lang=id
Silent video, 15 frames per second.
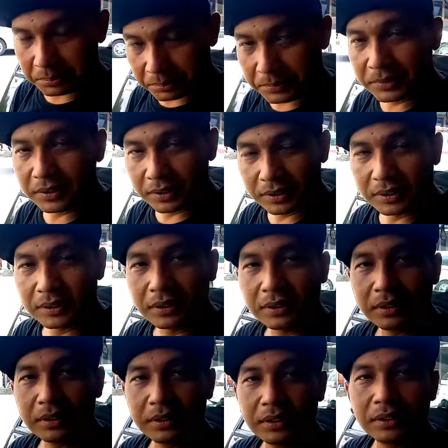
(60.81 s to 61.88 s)
karena
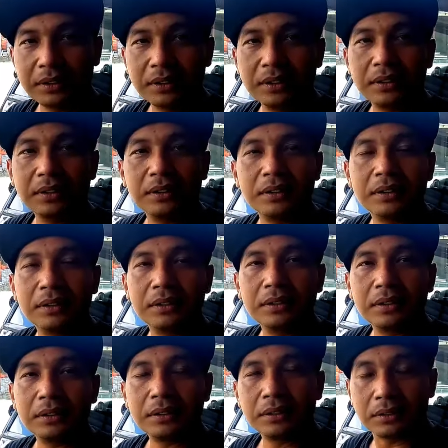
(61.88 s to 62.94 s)
jalan raya adalah tempat yang
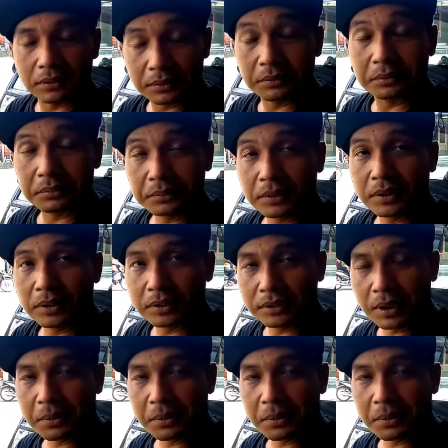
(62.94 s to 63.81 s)
sangat berbahaya. Ya,